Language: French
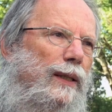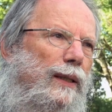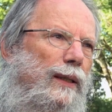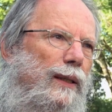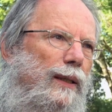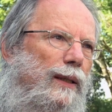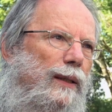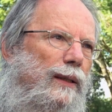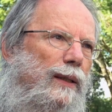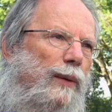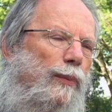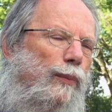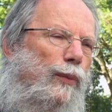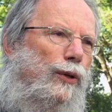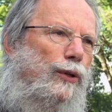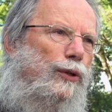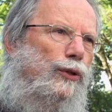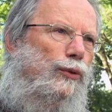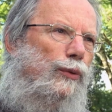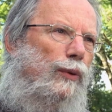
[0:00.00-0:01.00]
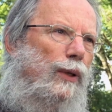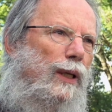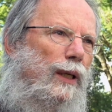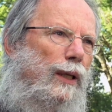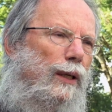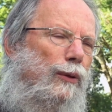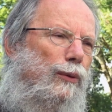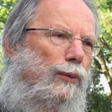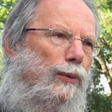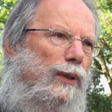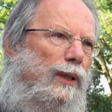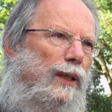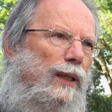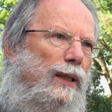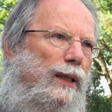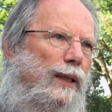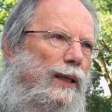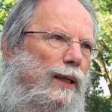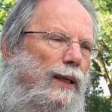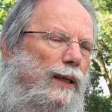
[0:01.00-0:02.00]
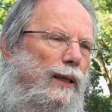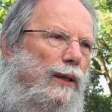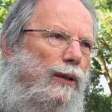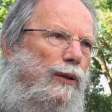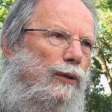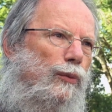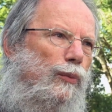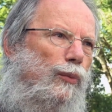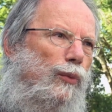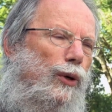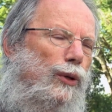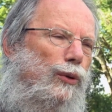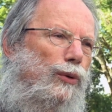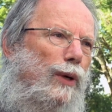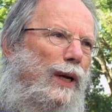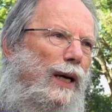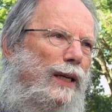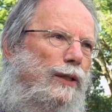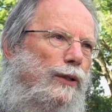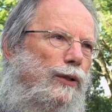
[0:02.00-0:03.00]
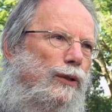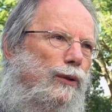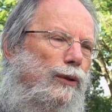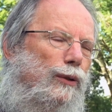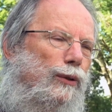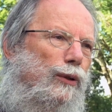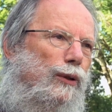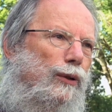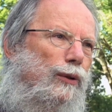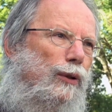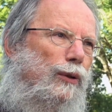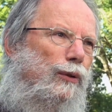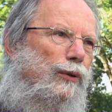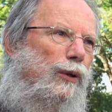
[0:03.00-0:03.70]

des, besoins ou des, une modulation de,